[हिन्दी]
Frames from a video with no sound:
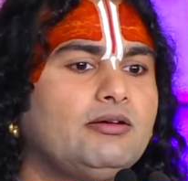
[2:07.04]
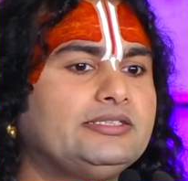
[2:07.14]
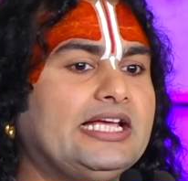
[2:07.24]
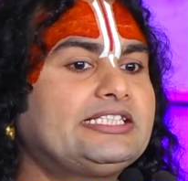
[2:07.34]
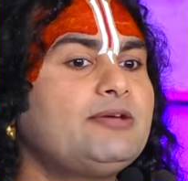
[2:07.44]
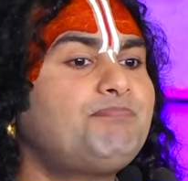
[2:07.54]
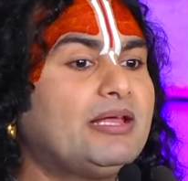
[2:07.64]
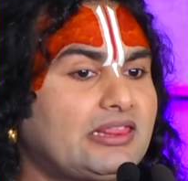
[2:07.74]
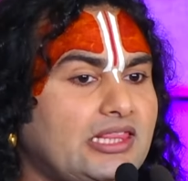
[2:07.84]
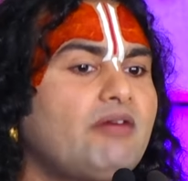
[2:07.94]
जैसे
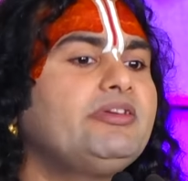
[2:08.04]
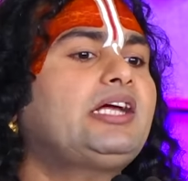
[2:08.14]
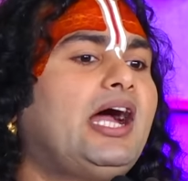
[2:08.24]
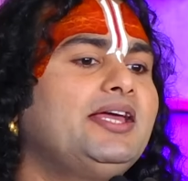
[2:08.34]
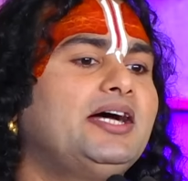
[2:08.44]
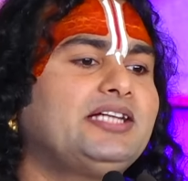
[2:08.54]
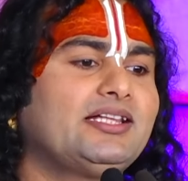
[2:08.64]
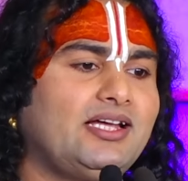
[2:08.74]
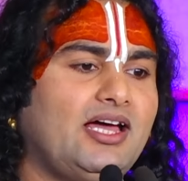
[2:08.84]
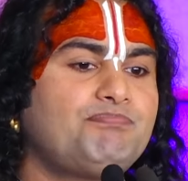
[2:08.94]
पत्ता भी खाया
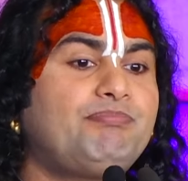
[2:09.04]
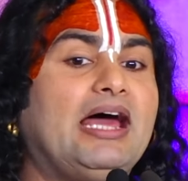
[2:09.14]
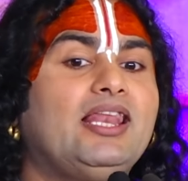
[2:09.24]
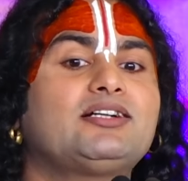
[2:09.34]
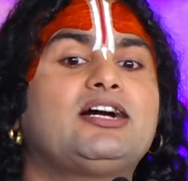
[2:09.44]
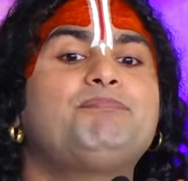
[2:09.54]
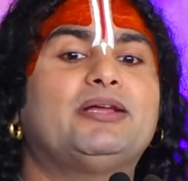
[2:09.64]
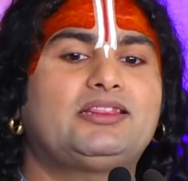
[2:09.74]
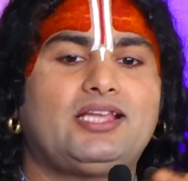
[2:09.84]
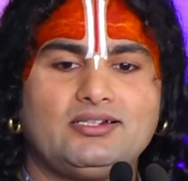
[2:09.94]
जाता है पालक का
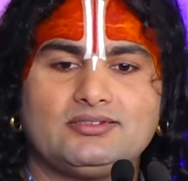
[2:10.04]
पत्ता